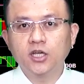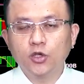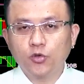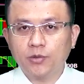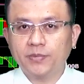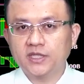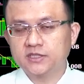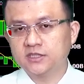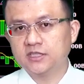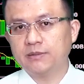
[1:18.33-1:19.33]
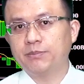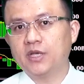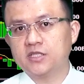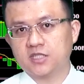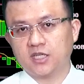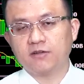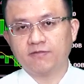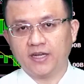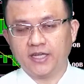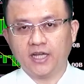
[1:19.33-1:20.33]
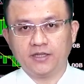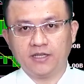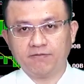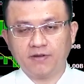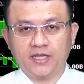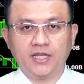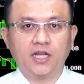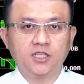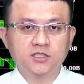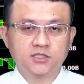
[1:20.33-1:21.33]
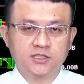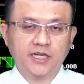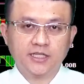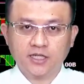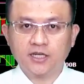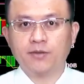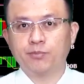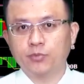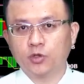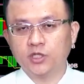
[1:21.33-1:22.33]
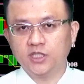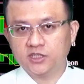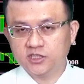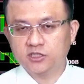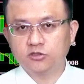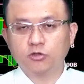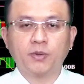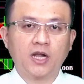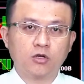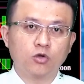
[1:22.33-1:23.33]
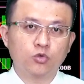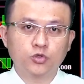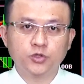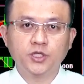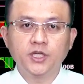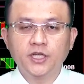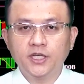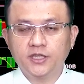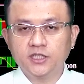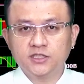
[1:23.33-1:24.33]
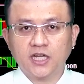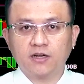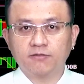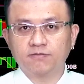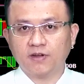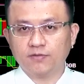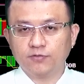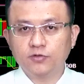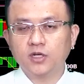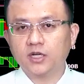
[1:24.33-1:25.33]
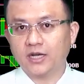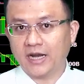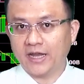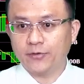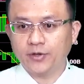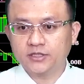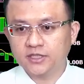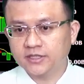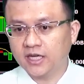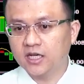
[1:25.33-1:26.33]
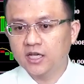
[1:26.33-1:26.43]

原本支撑变成一个反压，那反压自然而然不容易一次就把它攻过去，一定是这样反复的来回震荡。